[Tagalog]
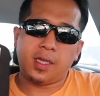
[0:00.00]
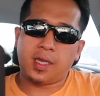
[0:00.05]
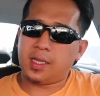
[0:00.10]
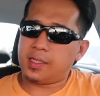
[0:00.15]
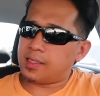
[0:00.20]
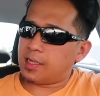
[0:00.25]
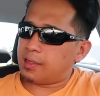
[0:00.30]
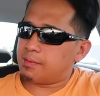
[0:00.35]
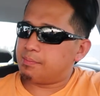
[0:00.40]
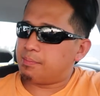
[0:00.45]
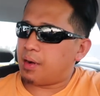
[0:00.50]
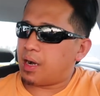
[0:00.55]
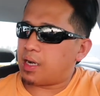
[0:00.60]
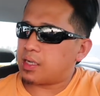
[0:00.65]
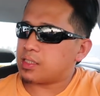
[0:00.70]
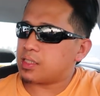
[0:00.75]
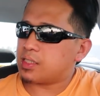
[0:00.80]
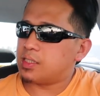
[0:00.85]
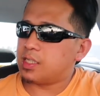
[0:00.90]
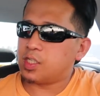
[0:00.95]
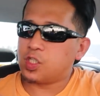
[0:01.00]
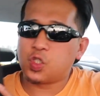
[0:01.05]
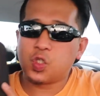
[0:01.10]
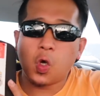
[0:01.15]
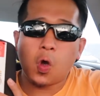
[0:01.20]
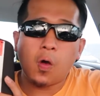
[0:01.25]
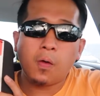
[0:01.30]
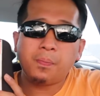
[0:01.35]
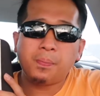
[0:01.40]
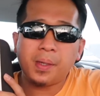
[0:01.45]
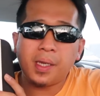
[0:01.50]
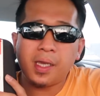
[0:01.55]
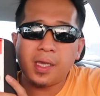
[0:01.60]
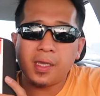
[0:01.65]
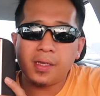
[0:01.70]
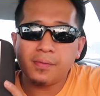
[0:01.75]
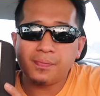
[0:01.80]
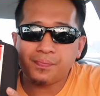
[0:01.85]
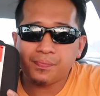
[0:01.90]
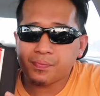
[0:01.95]
and unbox the
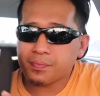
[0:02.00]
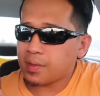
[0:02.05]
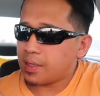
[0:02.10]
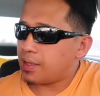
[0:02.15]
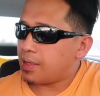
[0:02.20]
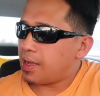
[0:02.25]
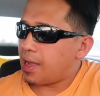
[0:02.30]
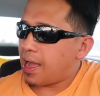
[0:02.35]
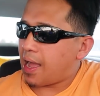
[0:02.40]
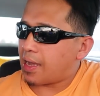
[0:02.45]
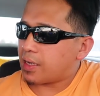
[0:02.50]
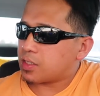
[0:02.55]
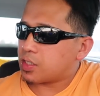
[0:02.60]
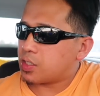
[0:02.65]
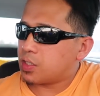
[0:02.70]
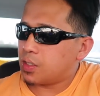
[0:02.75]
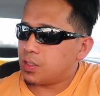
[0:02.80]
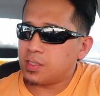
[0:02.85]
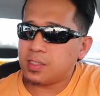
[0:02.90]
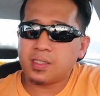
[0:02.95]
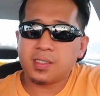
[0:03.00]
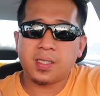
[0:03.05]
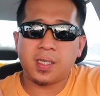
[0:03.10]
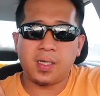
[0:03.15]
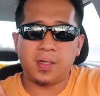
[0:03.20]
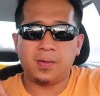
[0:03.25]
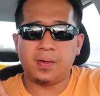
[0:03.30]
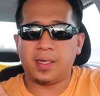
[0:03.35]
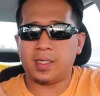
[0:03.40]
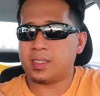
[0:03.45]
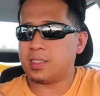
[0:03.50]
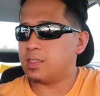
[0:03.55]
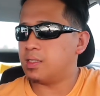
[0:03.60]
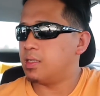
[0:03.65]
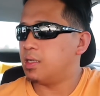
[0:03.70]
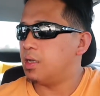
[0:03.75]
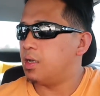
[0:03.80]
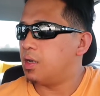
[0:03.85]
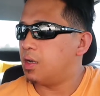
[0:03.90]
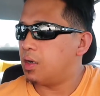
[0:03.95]
Joby Action Series
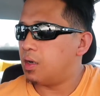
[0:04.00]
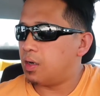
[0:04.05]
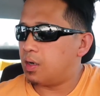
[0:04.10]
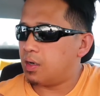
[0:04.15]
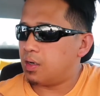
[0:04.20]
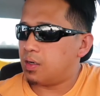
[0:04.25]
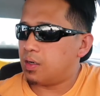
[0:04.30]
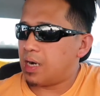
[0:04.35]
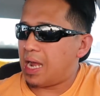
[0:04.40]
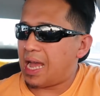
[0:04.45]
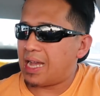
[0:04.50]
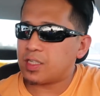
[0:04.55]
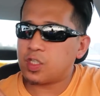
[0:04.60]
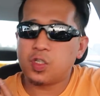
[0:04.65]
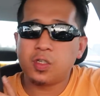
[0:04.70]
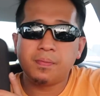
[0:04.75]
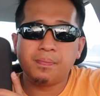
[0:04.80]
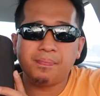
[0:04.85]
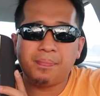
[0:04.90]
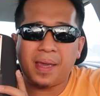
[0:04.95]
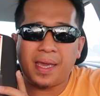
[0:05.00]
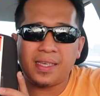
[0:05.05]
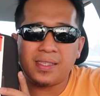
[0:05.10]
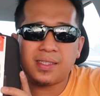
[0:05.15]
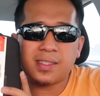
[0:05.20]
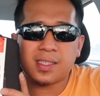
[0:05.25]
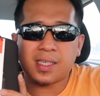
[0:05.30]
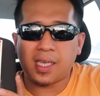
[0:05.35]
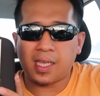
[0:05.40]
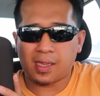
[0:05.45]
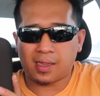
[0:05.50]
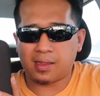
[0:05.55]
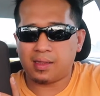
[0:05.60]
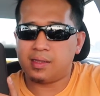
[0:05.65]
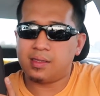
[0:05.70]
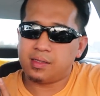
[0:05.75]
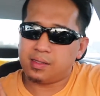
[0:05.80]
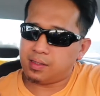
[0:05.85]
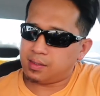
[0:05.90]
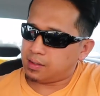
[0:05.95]
or Action Base Kit.
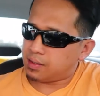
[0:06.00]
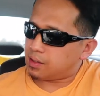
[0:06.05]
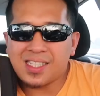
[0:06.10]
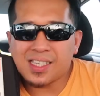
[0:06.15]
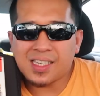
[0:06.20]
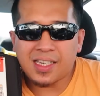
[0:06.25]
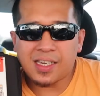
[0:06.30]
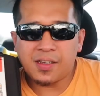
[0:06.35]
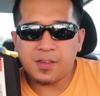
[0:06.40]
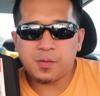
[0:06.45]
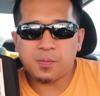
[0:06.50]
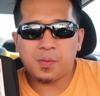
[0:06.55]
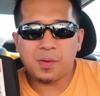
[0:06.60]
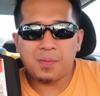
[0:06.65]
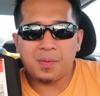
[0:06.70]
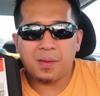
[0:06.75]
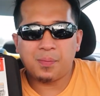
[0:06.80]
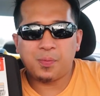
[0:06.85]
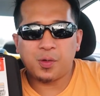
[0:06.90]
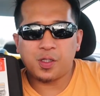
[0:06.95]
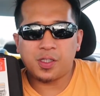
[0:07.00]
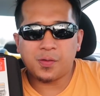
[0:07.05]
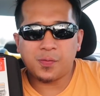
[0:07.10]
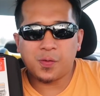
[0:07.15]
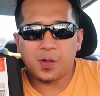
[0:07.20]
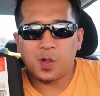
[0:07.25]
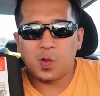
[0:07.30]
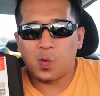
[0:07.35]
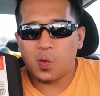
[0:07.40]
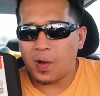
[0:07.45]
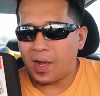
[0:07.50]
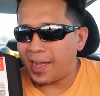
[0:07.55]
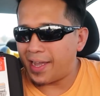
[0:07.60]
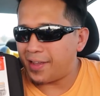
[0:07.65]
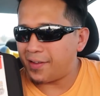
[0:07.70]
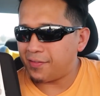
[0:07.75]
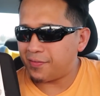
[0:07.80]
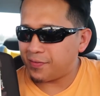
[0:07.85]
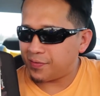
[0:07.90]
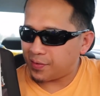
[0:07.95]
It's a gift for my beautiful wife.